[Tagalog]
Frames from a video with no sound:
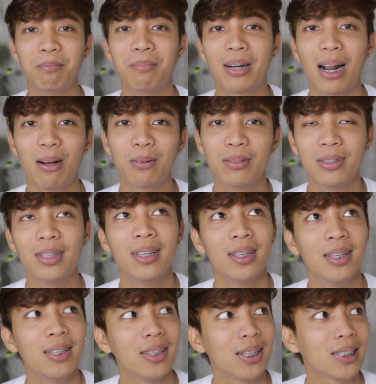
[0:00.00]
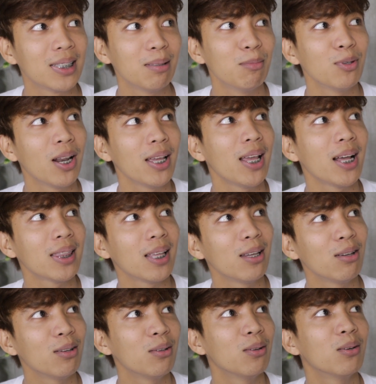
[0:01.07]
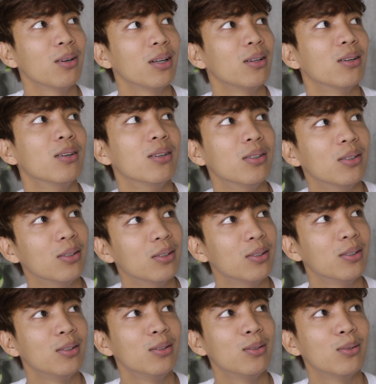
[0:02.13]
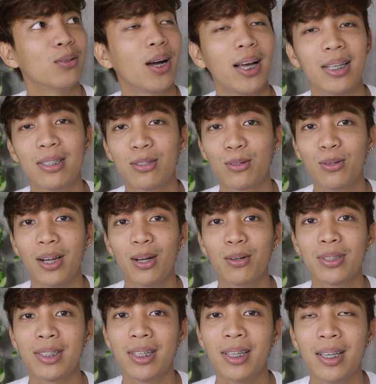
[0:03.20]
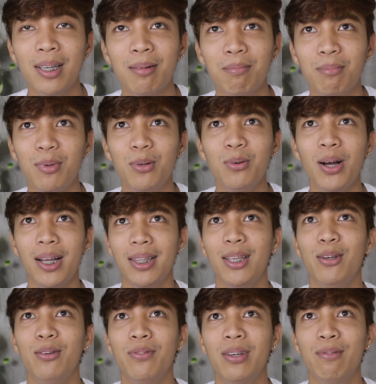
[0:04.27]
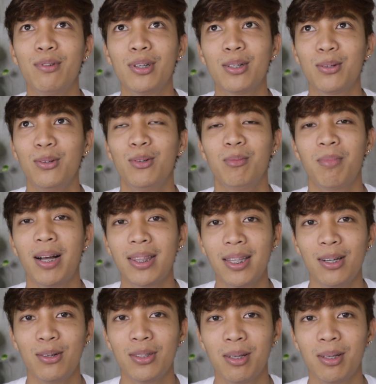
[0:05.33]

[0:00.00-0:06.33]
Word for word: Brown. Nagsimula yata yun nung ano, nung high school ako kasi blue ata yung favorite ko nung bata ako.